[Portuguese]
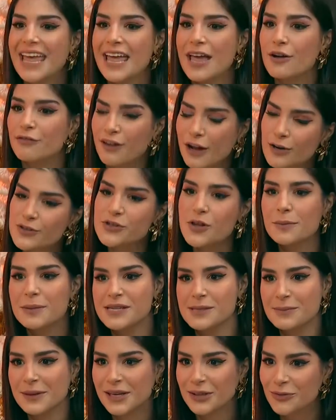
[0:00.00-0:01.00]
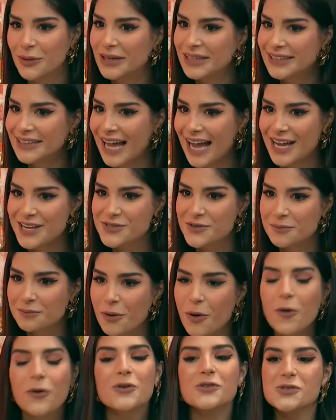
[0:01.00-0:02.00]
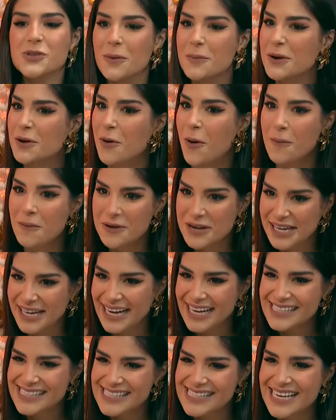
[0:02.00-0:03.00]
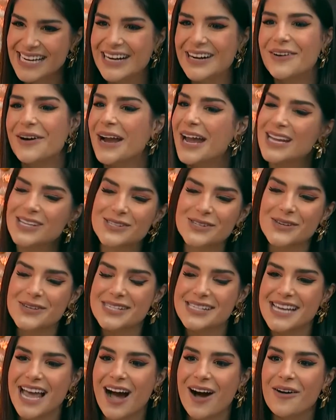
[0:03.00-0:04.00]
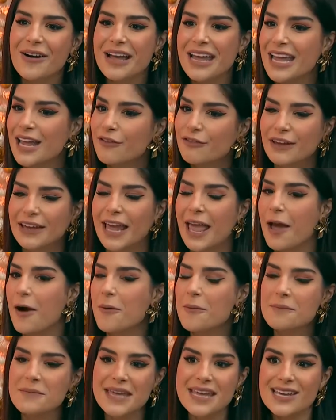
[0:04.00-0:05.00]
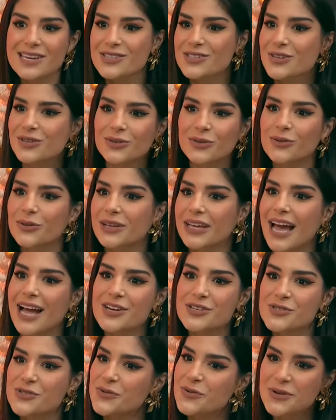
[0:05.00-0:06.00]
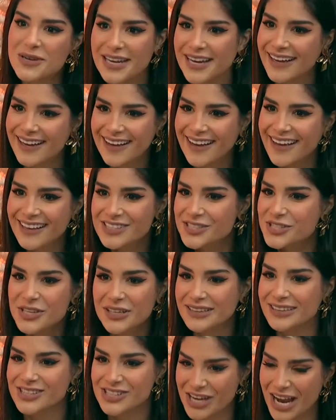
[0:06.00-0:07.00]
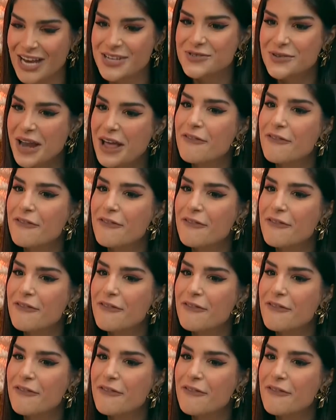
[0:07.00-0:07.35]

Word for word: Eu falo sobre espiritualidade um pouco, sobre comunicação, rede social. Enfim, é um mix de tudo que a Júlia, de, de, que a Júlia é